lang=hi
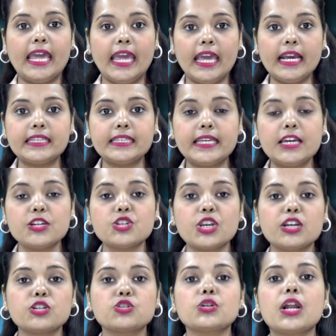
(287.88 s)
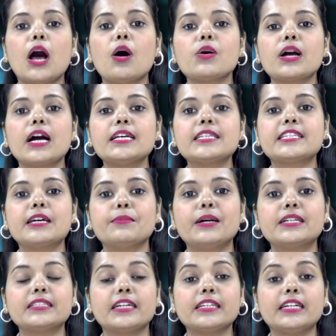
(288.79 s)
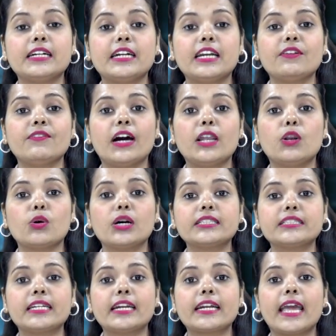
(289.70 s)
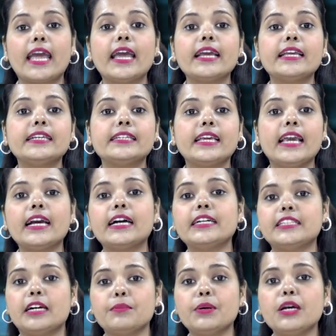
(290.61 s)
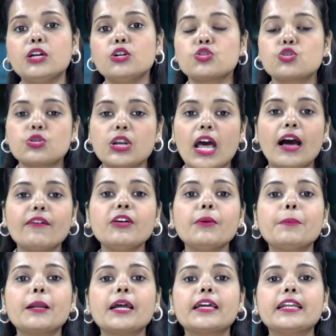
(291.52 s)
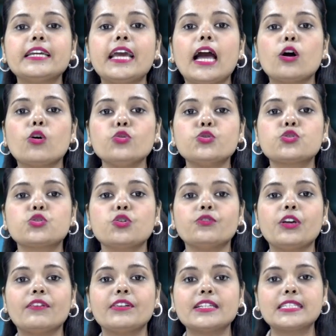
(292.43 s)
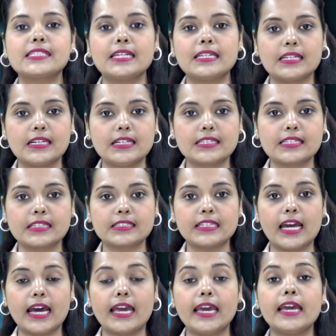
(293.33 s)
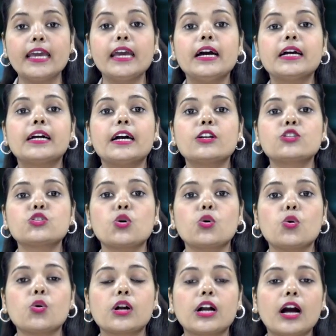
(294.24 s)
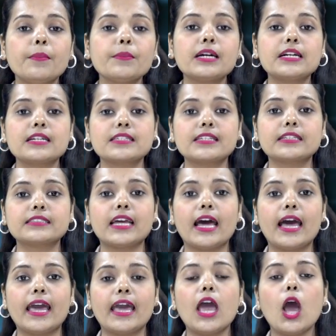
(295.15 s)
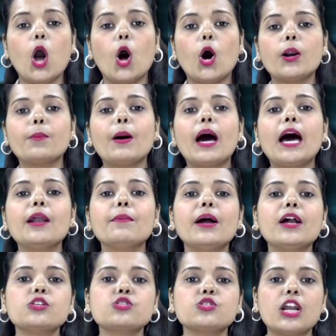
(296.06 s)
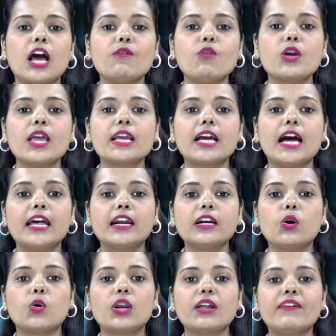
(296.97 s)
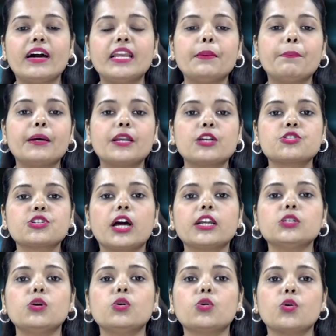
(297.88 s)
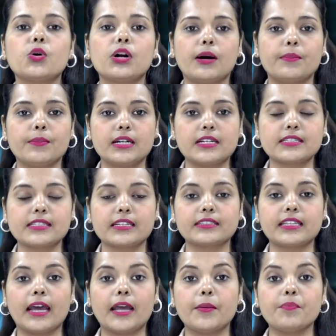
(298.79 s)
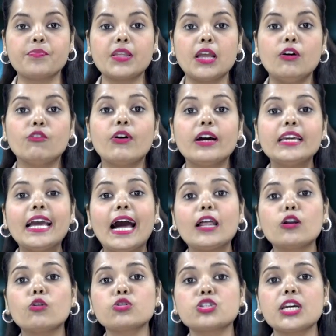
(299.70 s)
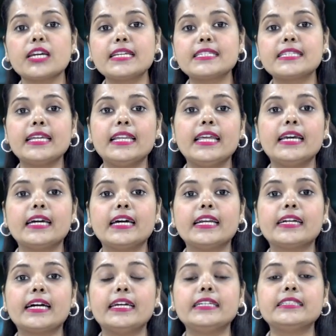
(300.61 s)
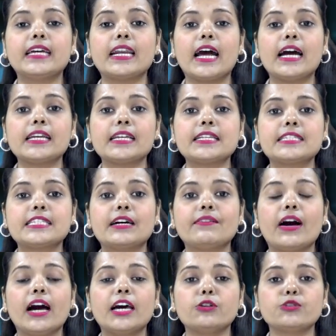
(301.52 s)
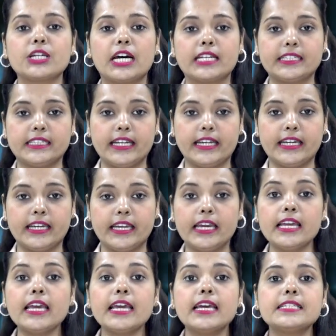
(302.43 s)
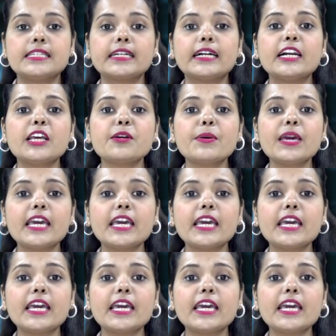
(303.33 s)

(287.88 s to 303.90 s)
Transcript: एक देश एक चुनाव का समर्थन करने वालों का तर्क है कि ये कदम चुनावी प्रक्रिया को सुव्यवस्थित कर सकता है खर्चों को कम कर सकता है और बार बार चुनावों के कारण होने वाली परेशानियों को कम कर सकता है वहीं आलोचक इसे लेकर कई तरह के सवाल उठाते रहे हैं इसी कड़ी में